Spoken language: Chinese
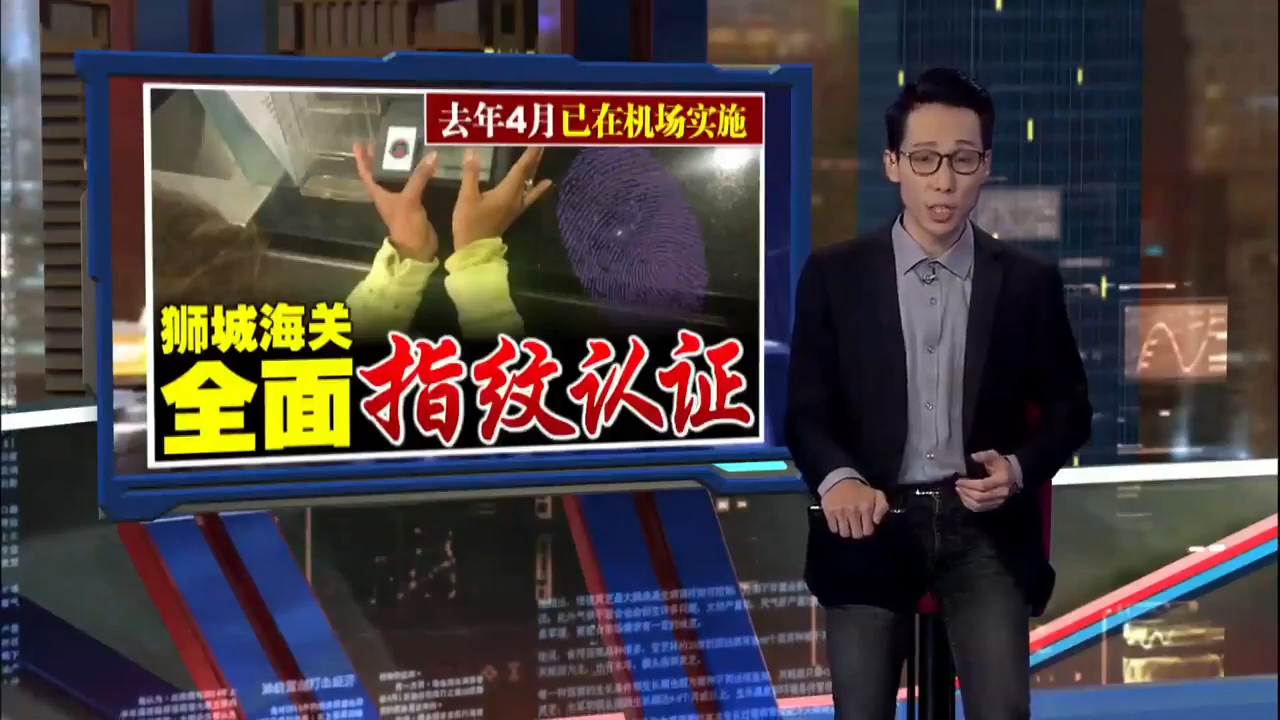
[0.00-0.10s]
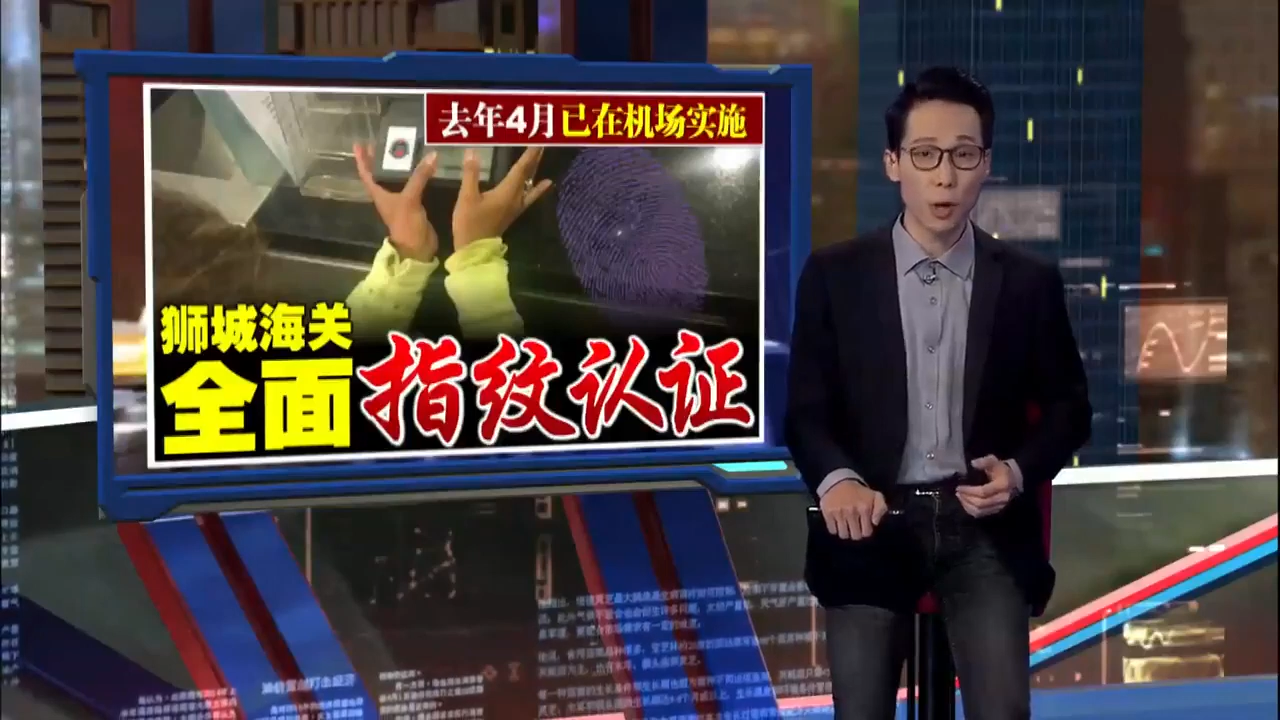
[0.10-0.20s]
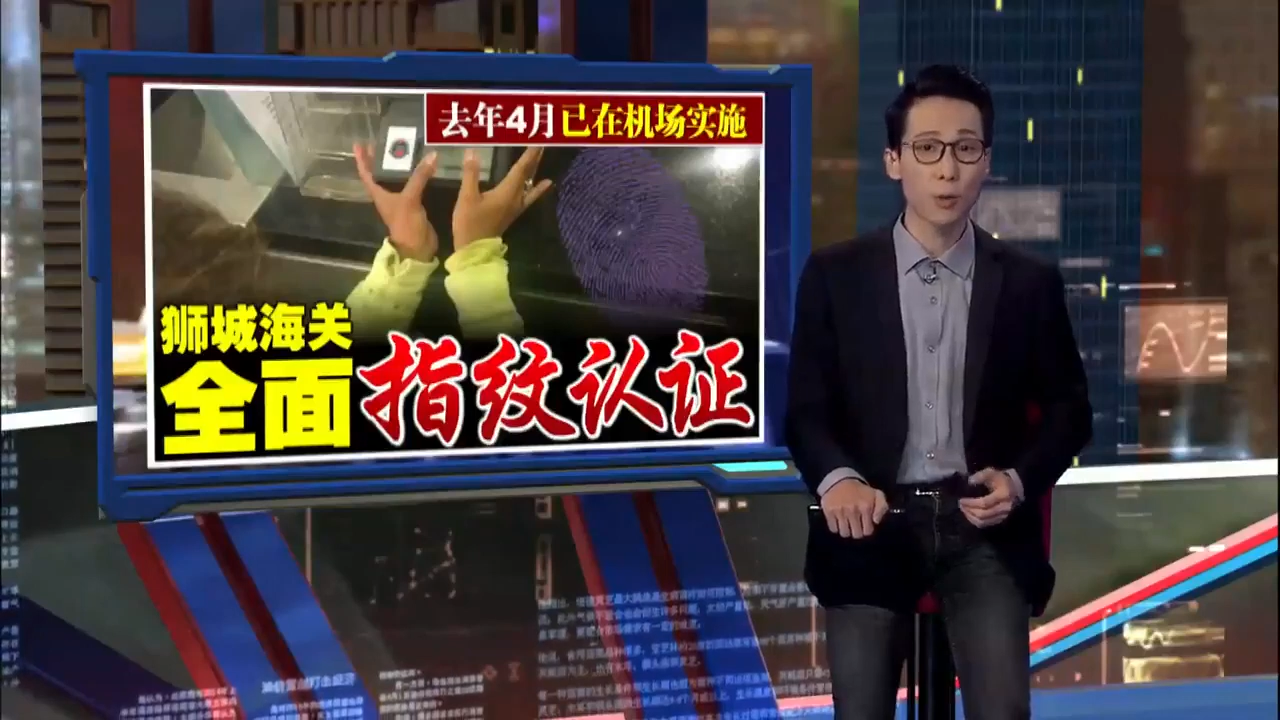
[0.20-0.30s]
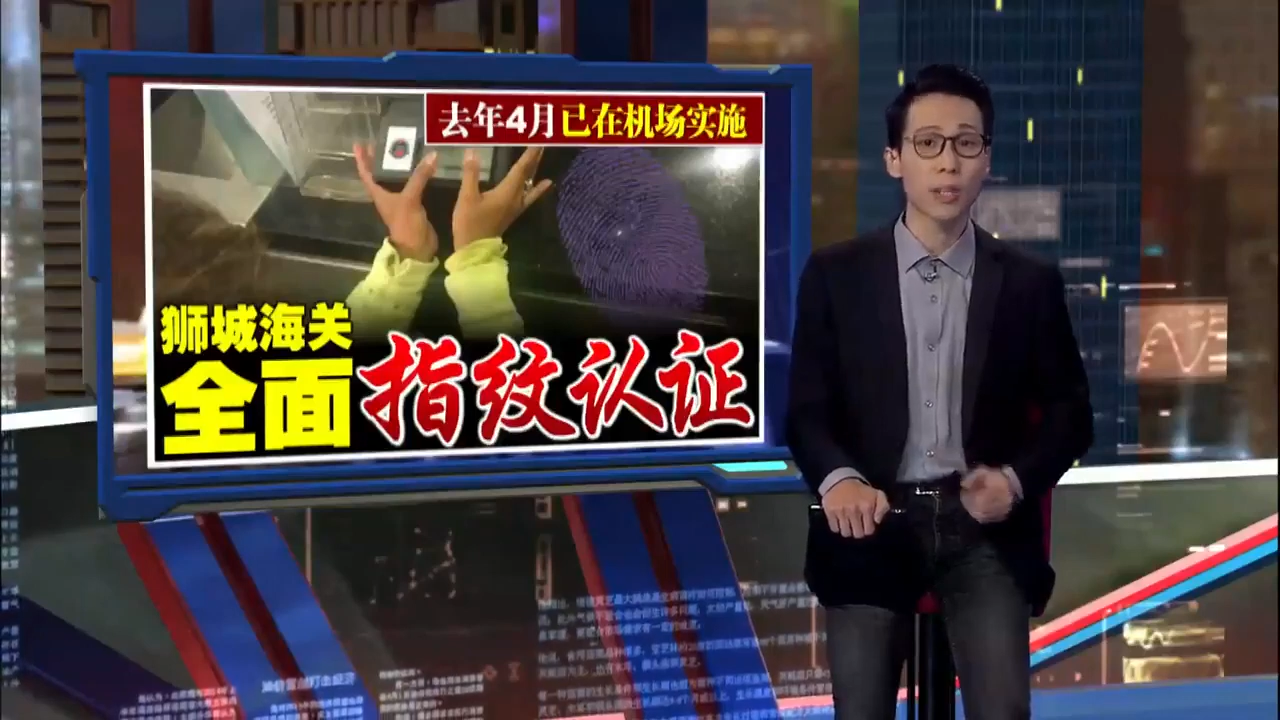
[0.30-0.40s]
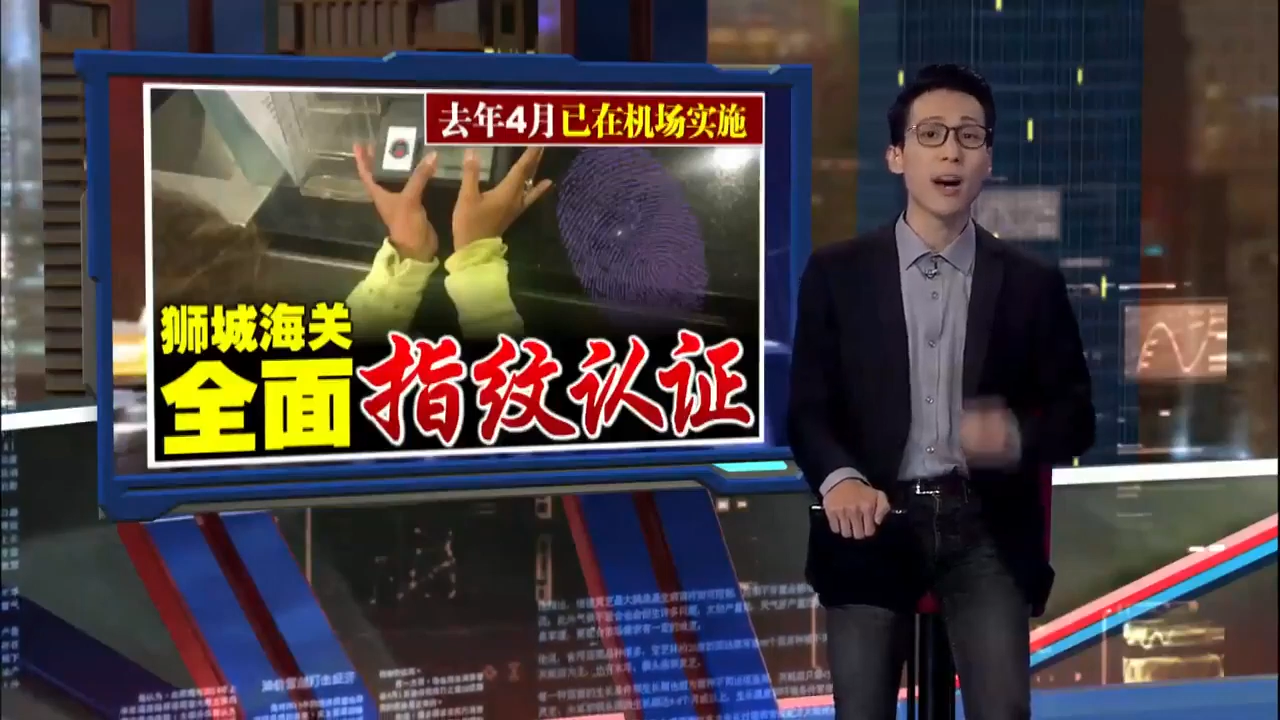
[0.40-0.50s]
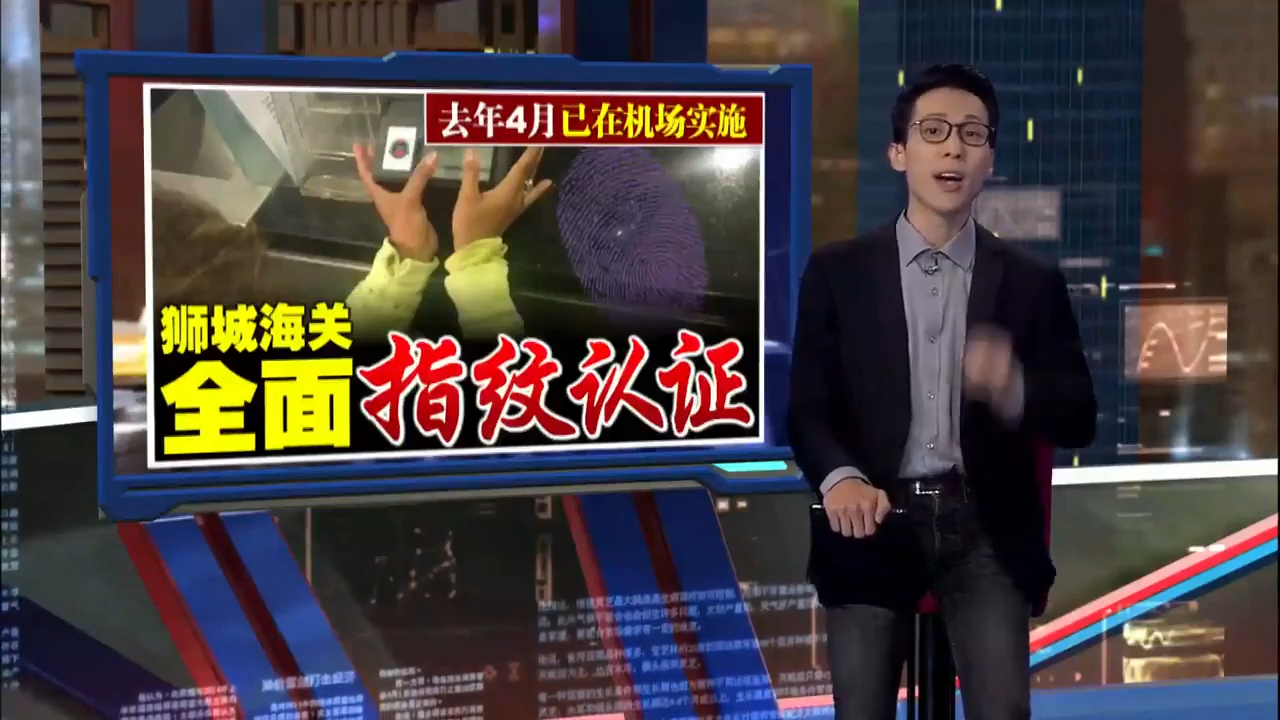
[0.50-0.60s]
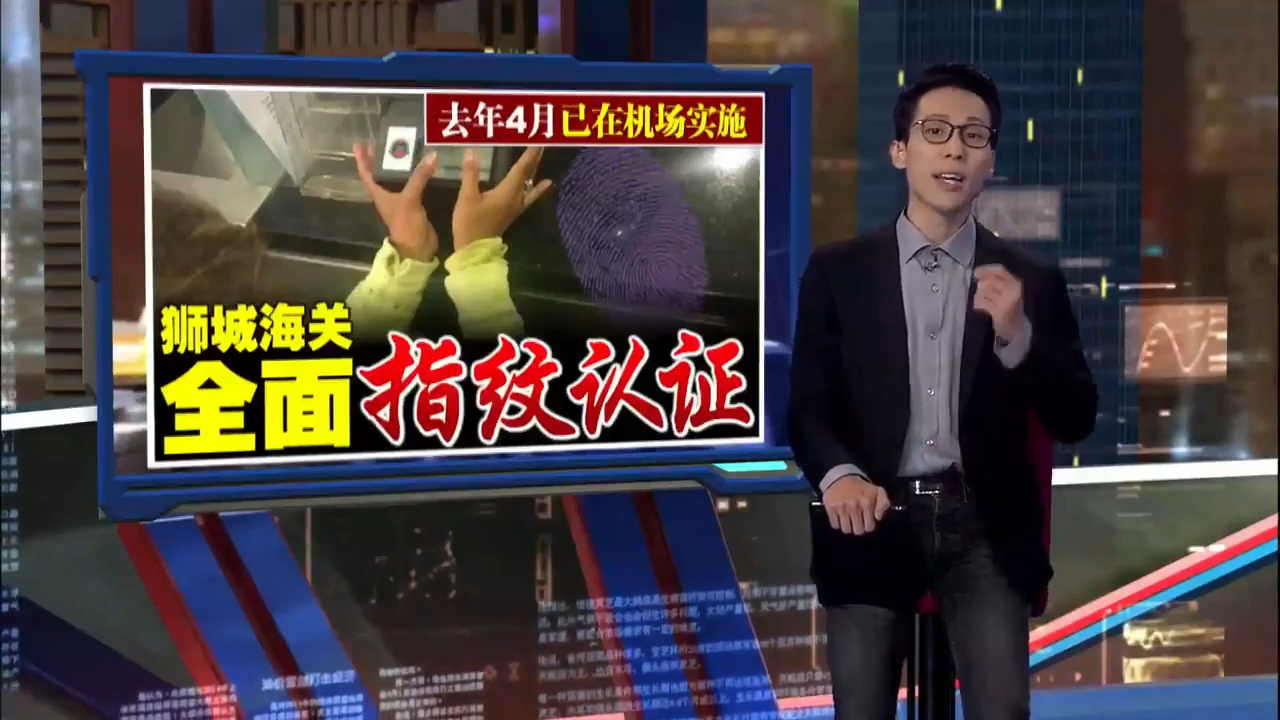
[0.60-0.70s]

统的。